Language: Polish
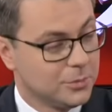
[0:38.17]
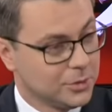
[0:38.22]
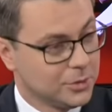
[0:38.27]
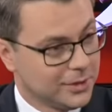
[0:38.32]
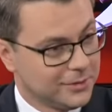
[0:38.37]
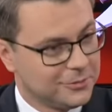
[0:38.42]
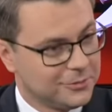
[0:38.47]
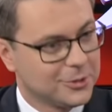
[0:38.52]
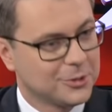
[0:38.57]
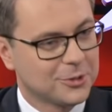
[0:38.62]

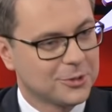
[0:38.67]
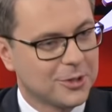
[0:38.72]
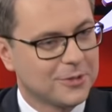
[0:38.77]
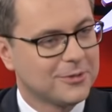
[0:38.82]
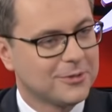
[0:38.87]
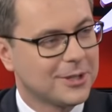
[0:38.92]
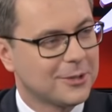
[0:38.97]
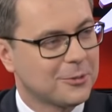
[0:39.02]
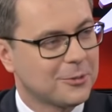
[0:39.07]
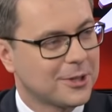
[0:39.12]
Byłem
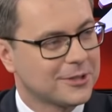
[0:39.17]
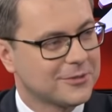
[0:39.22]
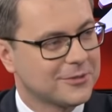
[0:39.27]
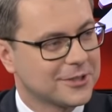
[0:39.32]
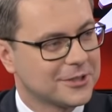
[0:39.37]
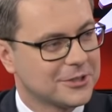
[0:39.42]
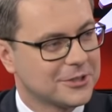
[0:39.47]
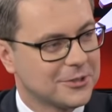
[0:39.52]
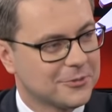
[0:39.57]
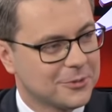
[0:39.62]
wyjątkowo, akurat
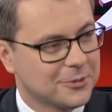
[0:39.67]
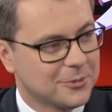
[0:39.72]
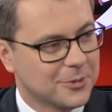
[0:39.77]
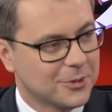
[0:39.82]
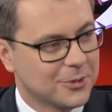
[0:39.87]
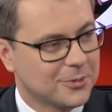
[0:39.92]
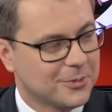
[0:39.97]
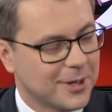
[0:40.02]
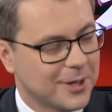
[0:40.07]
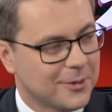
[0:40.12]
faktycznie w tym
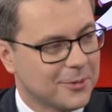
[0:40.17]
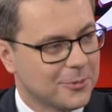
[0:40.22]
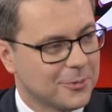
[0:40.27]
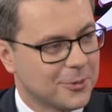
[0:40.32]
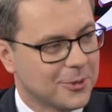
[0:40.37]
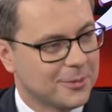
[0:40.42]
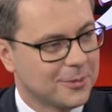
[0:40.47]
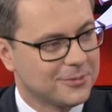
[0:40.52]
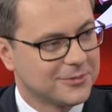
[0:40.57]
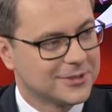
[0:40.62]
roku miałem
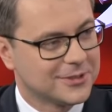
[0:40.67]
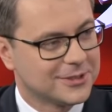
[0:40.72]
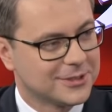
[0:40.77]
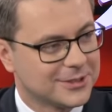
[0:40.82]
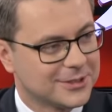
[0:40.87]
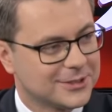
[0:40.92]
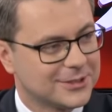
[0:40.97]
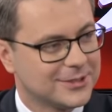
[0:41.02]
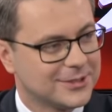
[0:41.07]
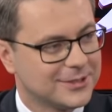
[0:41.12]
urlop, więc
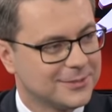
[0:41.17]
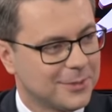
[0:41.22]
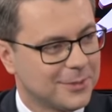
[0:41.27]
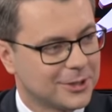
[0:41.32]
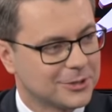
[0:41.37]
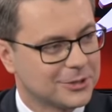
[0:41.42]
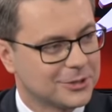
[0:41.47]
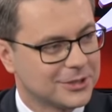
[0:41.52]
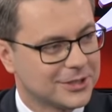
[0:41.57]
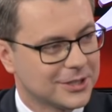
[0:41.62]

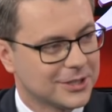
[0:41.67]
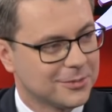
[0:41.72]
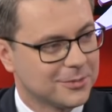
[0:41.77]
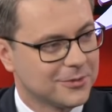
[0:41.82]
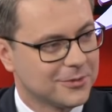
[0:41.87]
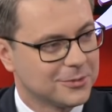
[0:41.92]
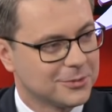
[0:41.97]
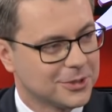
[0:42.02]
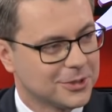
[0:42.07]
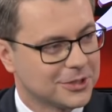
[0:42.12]
bardzo się z tego
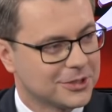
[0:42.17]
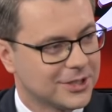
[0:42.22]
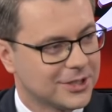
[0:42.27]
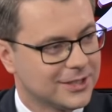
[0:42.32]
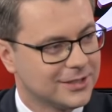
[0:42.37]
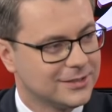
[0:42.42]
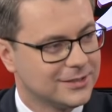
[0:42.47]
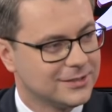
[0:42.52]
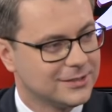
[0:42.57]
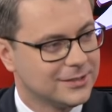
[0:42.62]
powodu cieszę. A
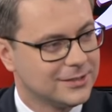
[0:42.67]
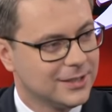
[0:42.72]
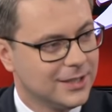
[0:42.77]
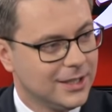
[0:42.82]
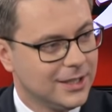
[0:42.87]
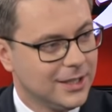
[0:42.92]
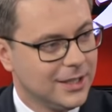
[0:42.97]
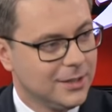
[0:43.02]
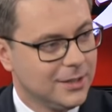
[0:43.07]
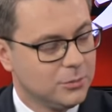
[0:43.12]
gdzie?
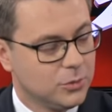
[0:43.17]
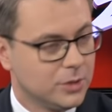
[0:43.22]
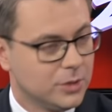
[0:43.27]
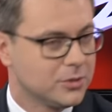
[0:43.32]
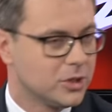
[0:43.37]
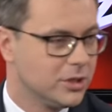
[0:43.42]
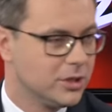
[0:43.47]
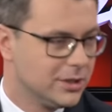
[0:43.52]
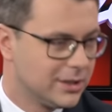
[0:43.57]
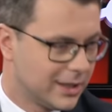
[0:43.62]
Byłem
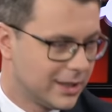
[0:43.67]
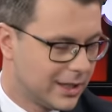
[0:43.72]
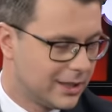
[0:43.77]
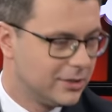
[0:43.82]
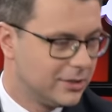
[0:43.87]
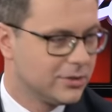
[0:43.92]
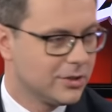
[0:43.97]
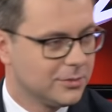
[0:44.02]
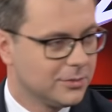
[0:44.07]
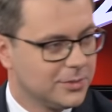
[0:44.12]
3 dni za
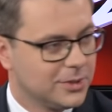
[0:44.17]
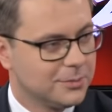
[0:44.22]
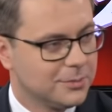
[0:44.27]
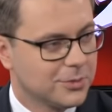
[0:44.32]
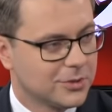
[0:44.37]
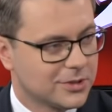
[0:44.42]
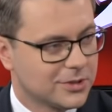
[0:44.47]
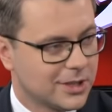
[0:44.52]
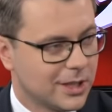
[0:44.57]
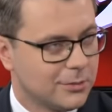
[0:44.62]
granicą i
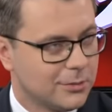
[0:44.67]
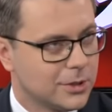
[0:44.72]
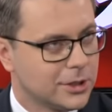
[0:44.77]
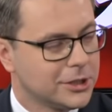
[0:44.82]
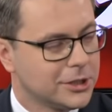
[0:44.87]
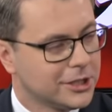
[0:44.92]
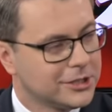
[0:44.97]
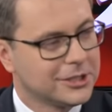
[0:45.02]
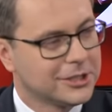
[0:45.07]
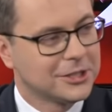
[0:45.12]
pozostałe
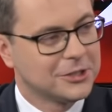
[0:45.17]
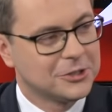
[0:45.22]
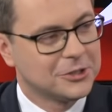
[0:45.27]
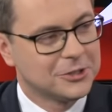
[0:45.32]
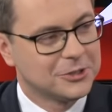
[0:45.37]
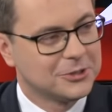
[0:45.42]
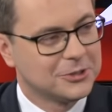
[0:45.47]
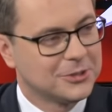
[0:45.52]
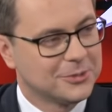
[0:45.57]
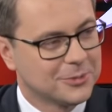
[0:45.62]

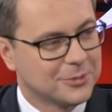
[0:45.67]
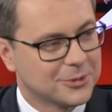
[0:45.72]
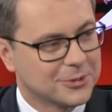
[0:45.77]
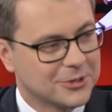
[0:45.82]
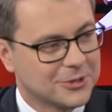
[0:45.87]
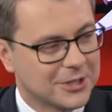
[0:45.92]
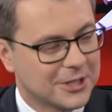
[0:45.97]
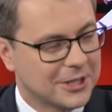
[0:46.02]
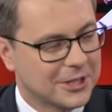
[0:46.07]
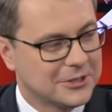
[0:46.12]
11 dni, bo
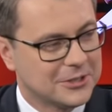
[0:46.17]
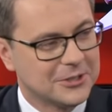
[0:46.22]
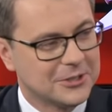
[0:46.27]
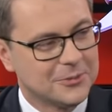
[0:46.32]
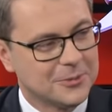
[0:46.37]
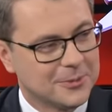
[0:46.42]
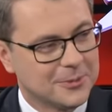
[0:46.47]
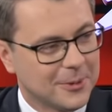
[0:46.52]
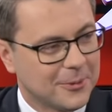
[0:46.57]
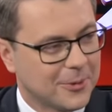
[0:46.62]
14 dni
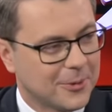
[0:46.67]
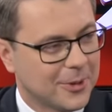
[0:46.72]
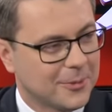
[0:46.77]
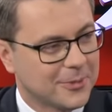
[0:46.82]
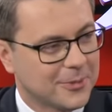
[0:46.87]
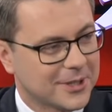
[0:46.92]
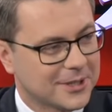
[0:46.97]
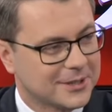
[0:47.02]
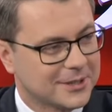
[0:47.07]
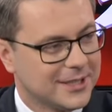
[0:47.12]
byłem na
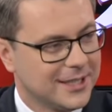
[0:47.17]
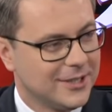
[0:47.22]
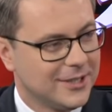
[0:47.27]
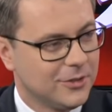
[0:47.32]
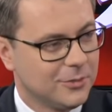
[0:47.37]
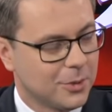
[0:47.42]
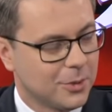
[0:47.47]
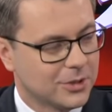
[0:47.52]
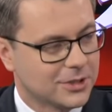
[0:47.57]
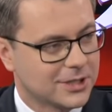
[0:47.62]
urlopie
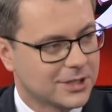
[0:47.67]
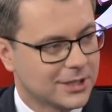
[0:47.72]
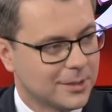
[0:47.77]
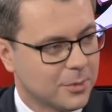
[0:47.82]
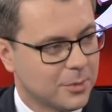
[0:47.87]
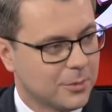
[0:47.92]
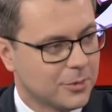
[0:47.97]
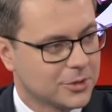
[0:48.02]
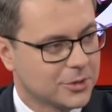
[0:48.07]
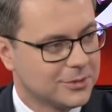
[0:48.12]
w Polsce na
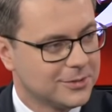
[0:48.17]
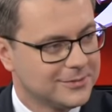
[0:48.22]
Pomorzu.